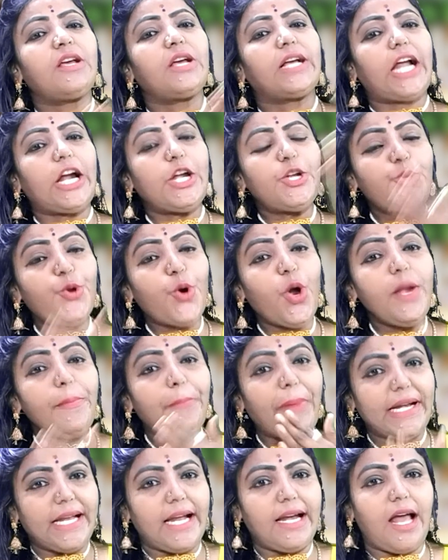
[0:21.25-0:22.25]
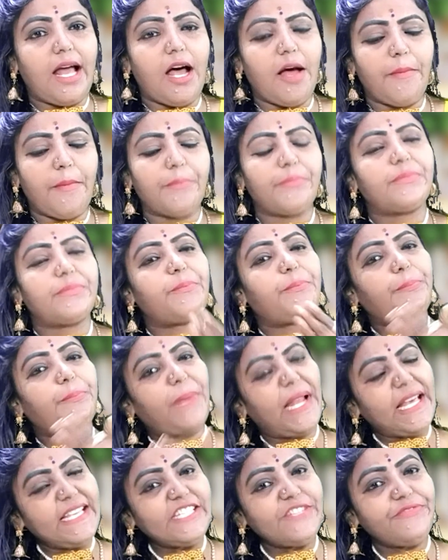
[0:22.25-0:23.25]
கண்ட்ரோல் பண்ணலாம்
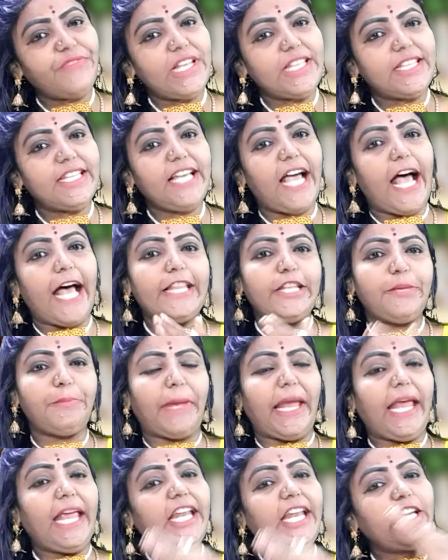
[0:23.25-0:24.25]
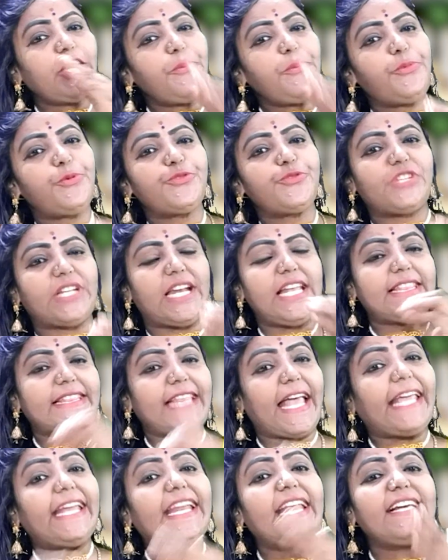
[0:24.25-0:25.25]
பிளஸ் வந்து அது மேலுக்கு பூசுற
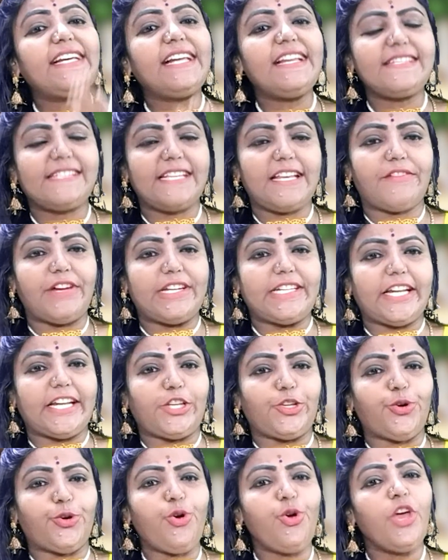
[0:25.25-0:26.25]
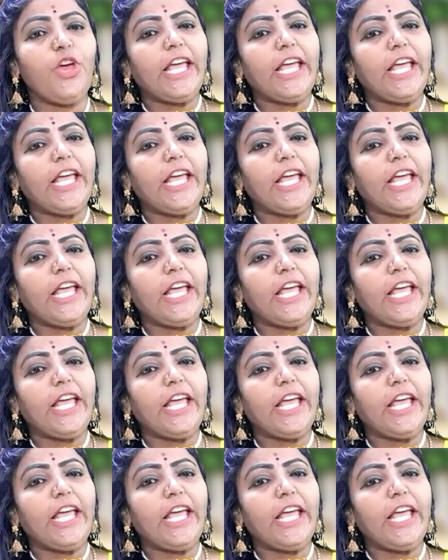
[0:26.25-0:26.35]
தைலங்கள் சிலவற்றையும்